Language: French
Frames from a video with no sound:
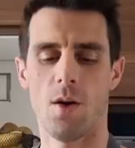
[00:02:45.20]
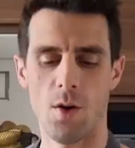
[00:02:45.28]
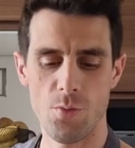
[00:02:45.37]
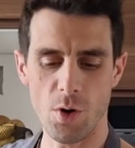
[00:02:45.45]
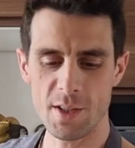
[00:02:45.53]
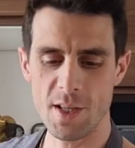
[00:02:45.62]
Une
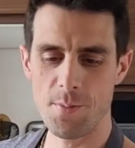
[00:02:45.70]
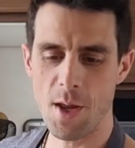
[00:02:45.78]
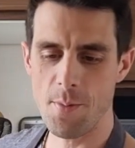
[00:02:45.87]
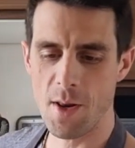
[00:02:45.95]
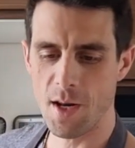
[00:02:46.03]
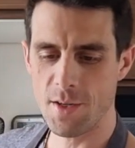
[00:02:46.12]
fois que c'est bien
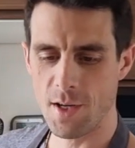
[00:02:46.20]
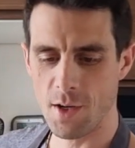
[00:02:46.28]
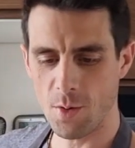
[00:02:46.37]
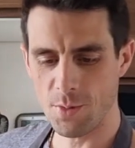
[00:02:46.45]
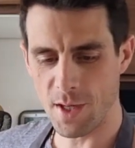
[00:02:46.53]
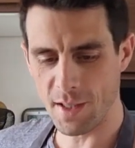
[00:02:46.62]
mélangé
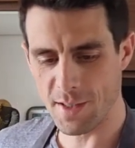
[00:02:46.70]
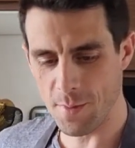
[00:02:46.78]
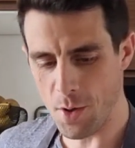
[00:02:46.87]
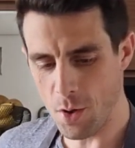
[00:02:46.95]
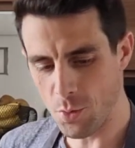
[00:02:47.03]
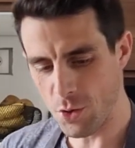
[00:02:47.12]
comme ça, que c'est
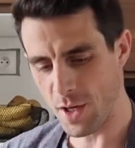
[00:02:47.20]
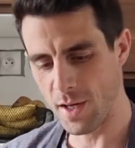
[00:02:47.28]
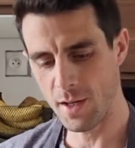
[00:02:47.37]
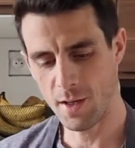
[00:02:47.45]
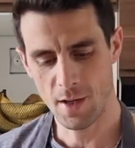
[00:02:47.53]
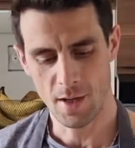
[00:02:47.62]
bien homogène,